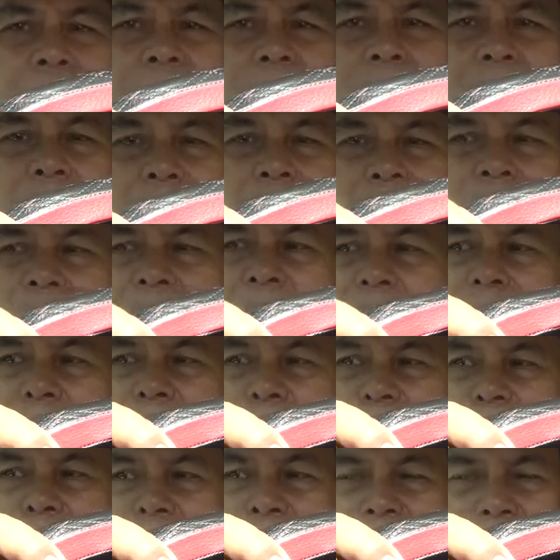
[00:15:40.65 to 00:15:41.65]
Jadi
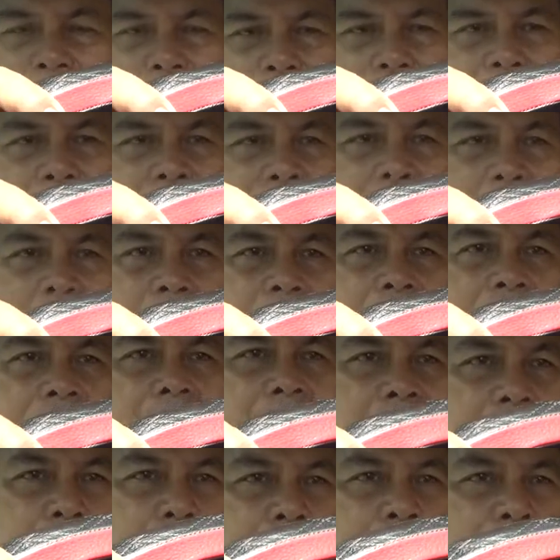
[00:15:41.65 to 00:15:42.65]
salurkanlah
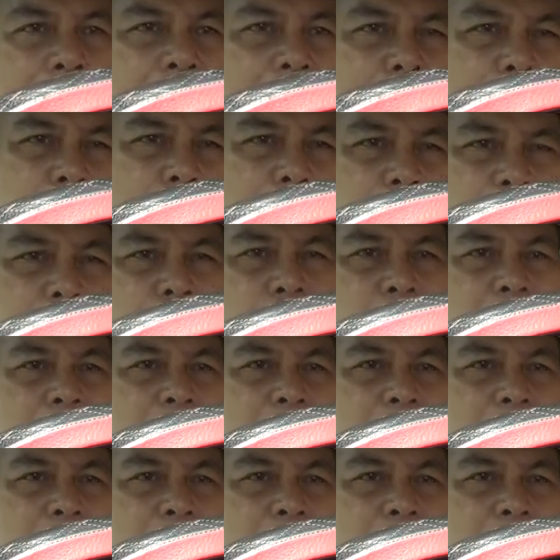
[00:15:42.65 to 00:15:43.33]
hawa nafsu,